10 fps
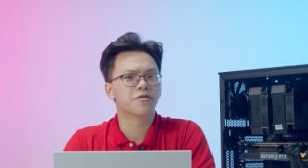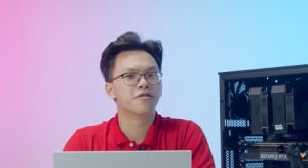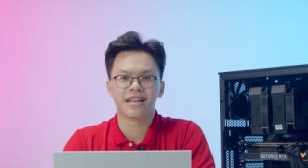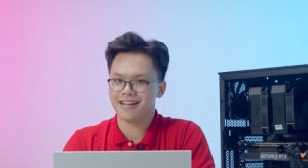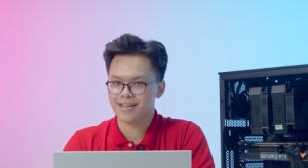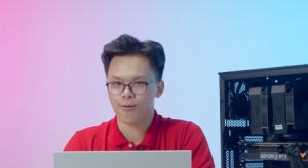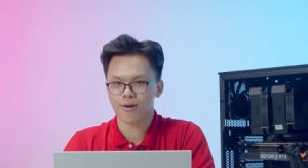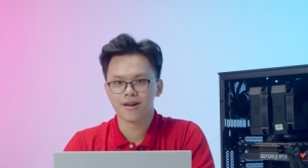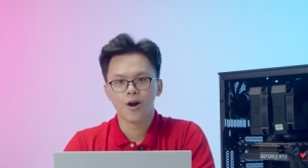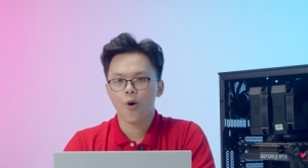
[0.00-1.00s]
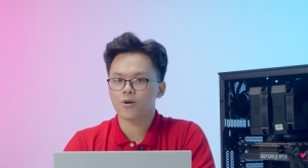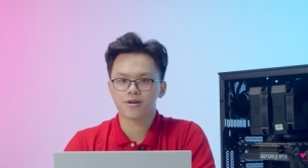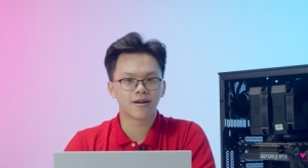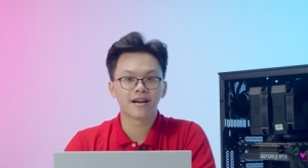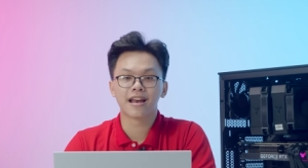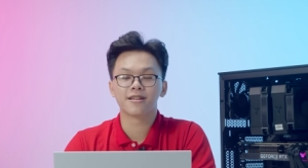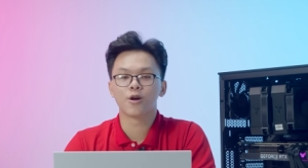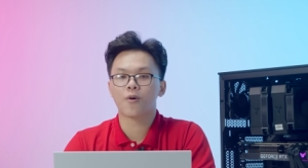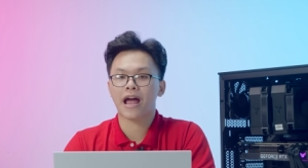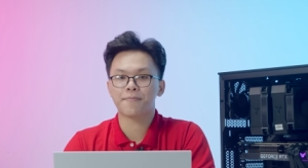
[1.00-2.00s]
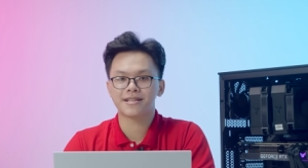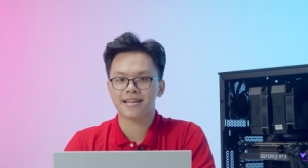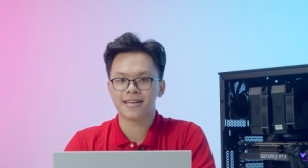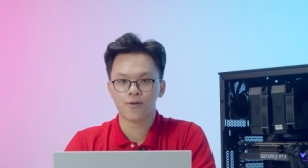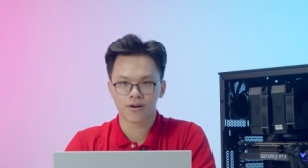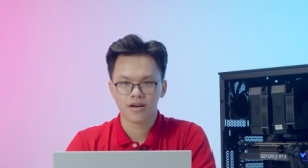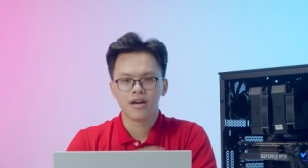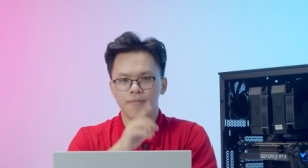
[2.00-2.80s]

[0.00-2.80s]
cực kỳ là nhiều luôn, hỗ trợ cực kỳ là nhiều khe pci luôn.